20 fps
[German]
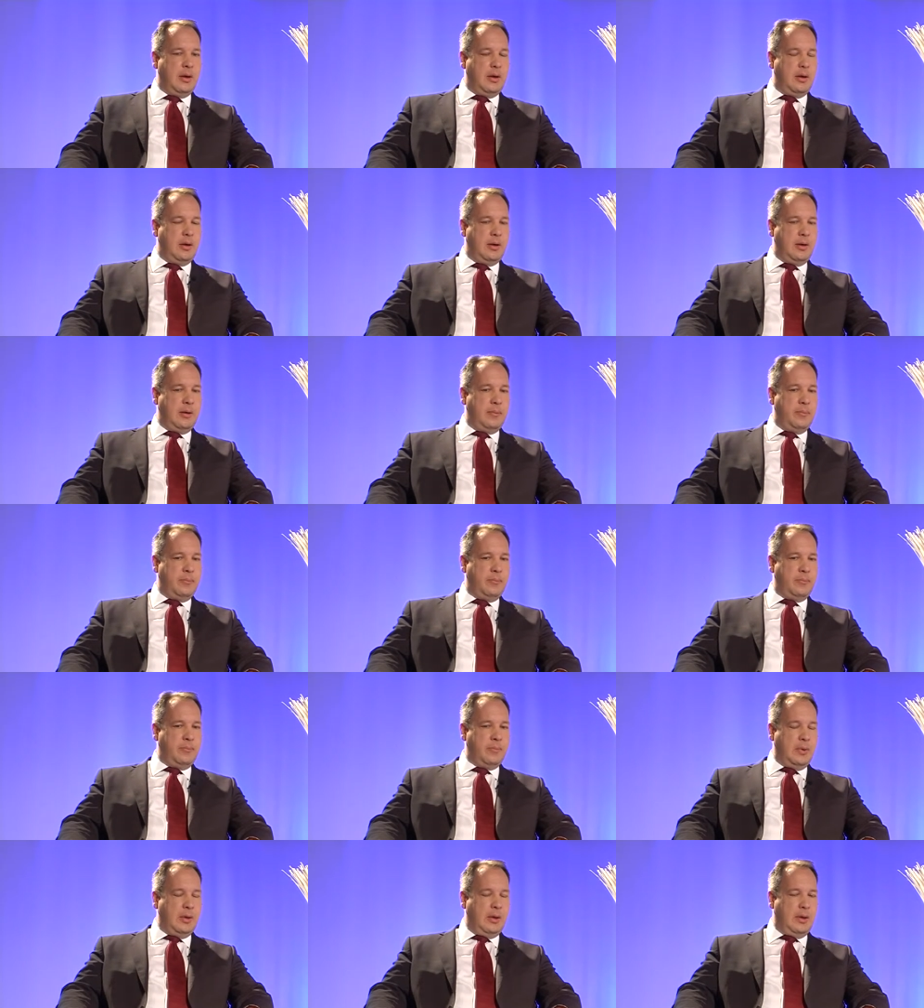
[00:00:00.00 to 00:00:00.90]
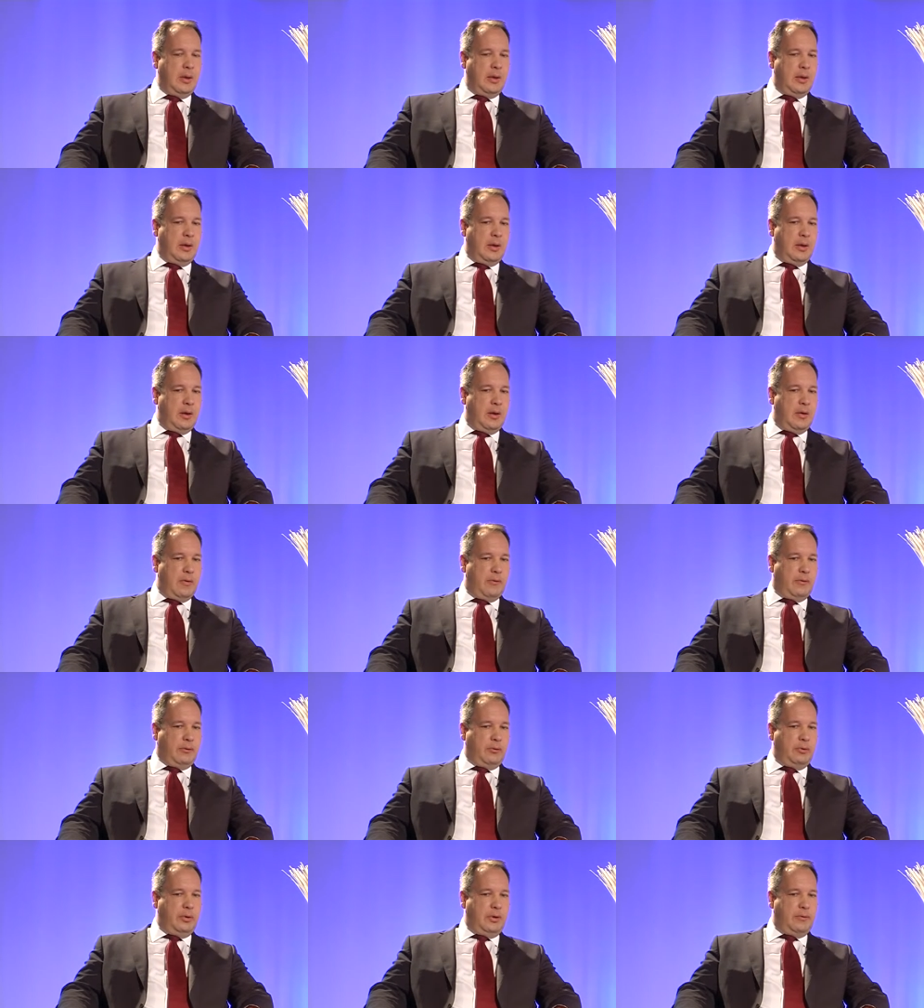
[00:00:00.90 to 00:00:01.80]
Ähm,
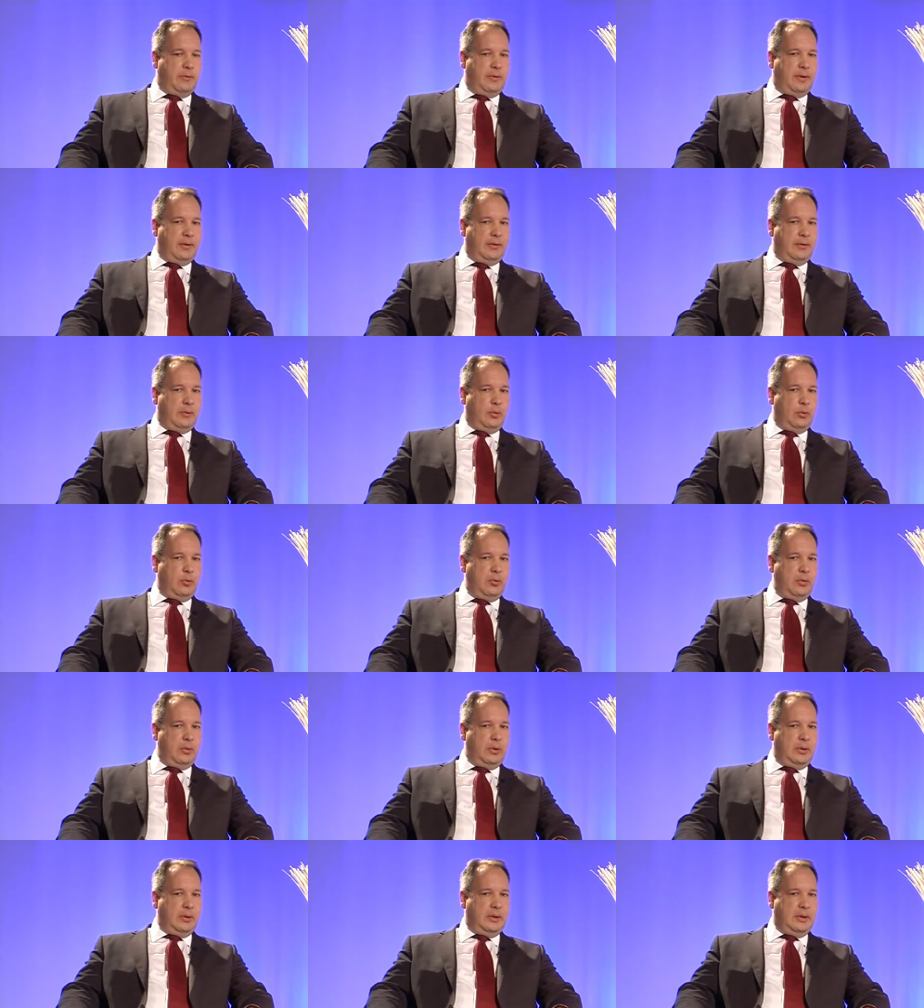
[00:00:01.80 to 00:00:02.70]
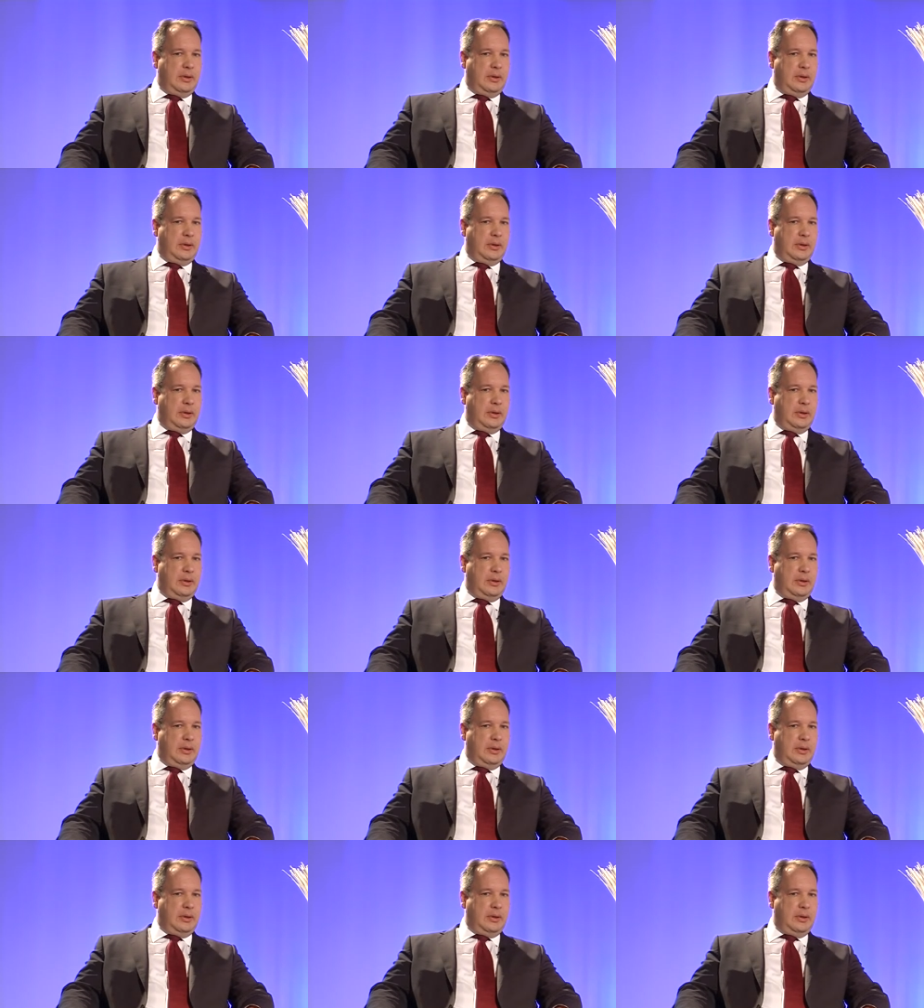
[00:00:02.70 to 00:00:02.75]
früher war es so,